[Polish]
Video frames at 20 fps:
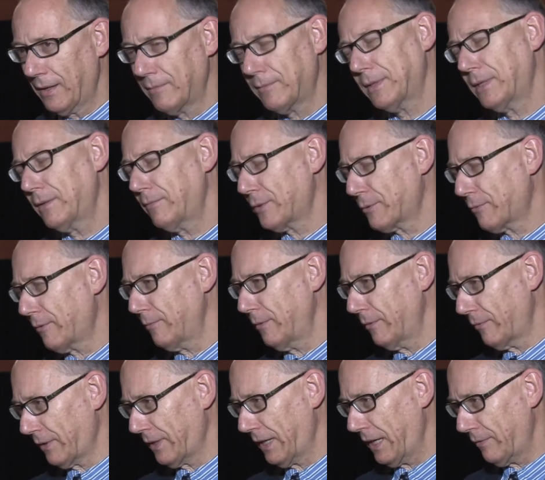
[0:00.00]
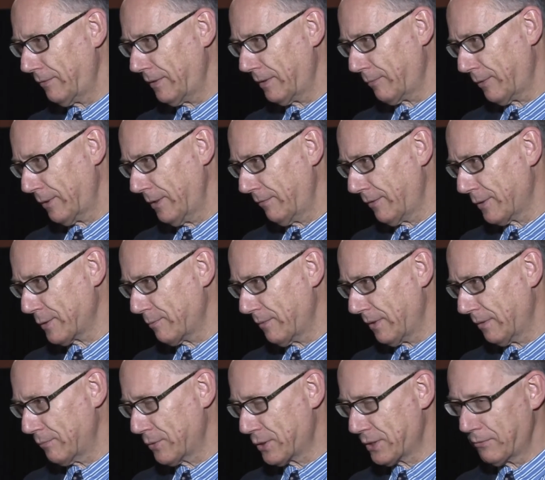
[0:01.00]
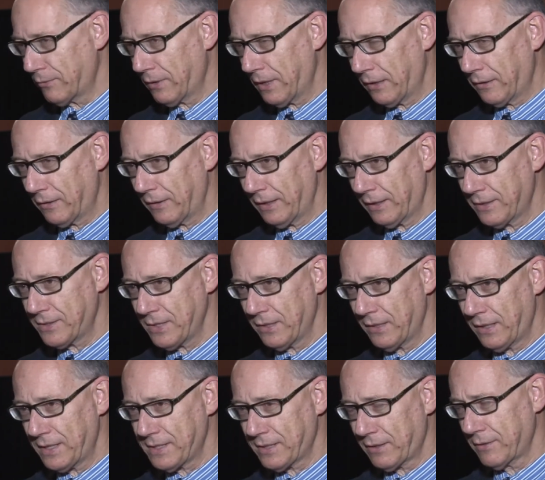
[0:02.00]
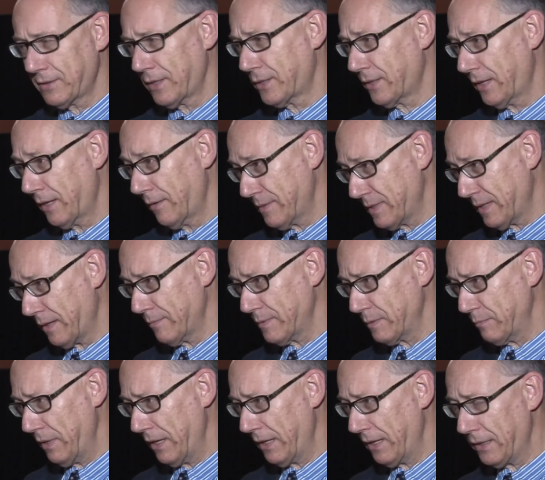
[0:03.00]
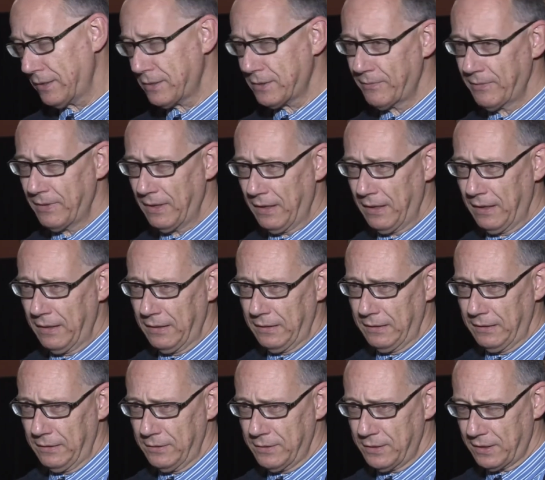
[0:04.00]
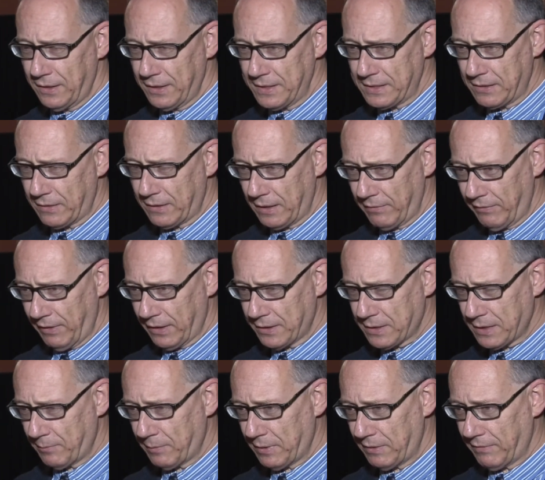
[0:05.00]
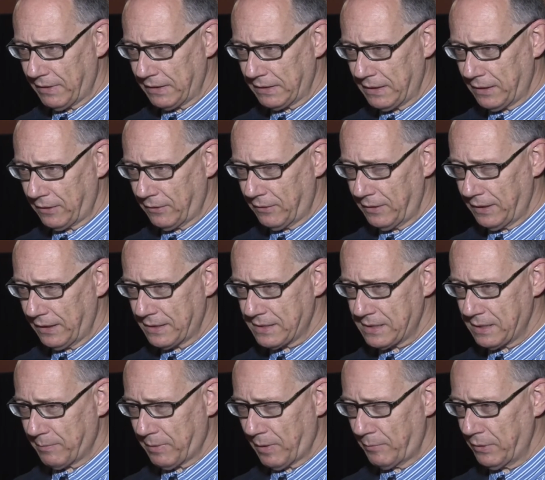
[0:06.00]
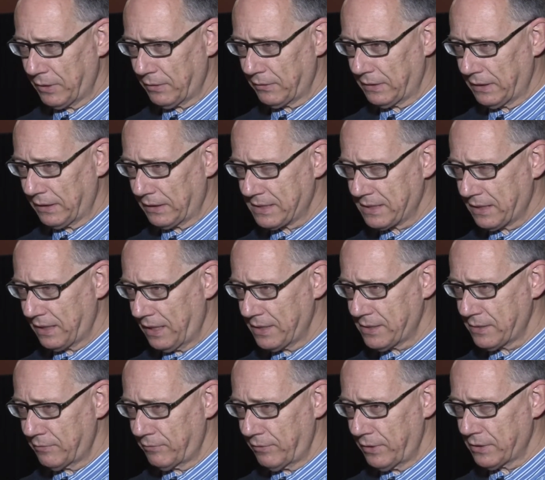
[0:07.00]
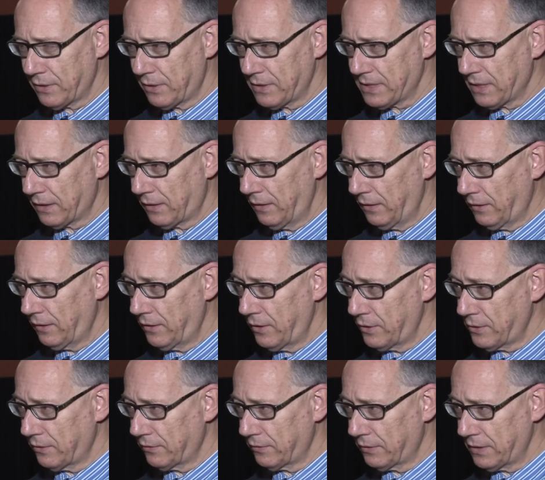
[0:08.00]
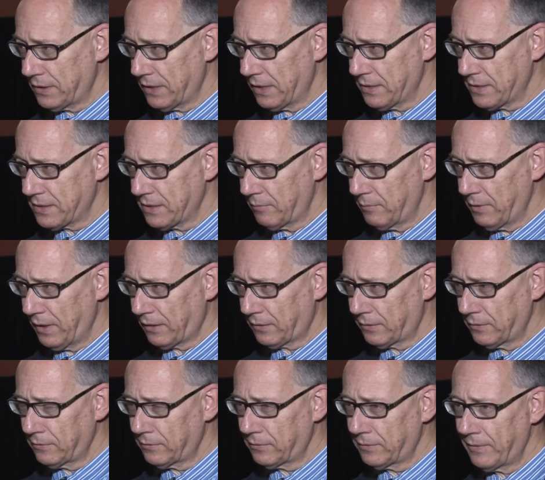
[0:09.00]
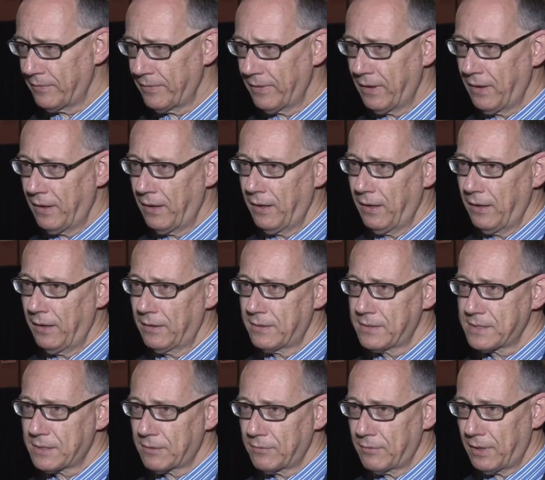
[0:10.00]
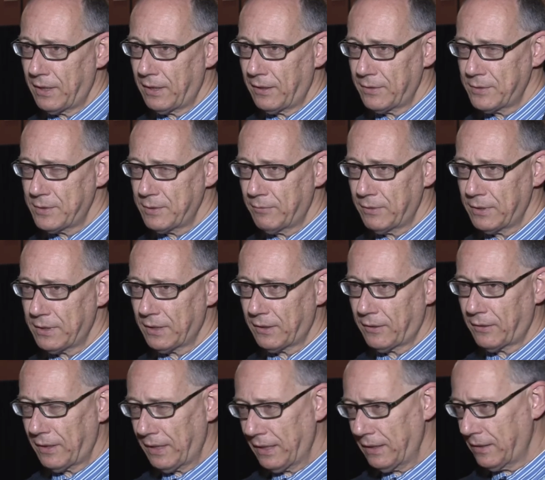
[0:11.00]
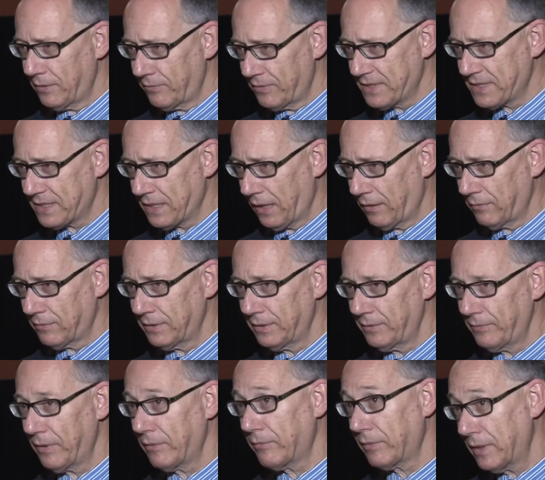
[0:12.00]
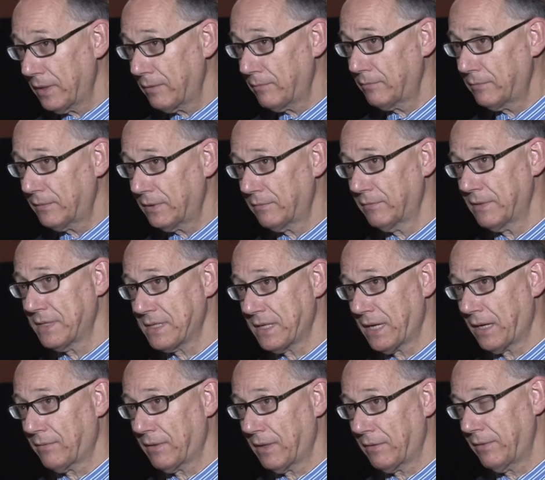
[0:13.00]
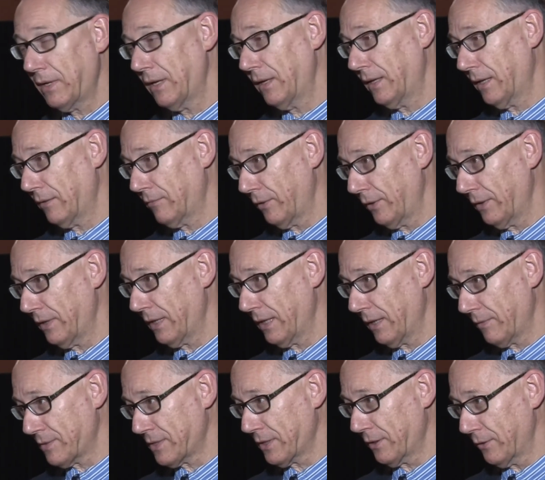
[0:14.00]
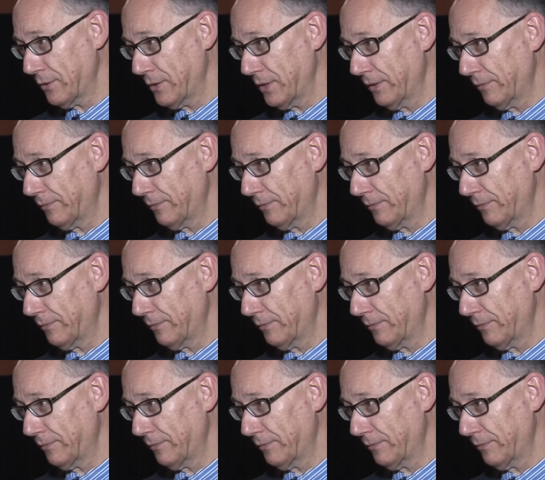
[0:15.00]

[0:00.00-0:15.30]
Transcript: Potem weszło mi w krew, a ponieważ mam żyłkę kolekcjonerską, zacząłem sam zbierać. I dzisiaj jest to największa prywatna kolekcja pamiątek z kresów, licząca kilkadziesiąt tysięcy obiektów, z której rodziły się kolejne wystawy, w tym wystawa Wielka Wojna na Wschodzie.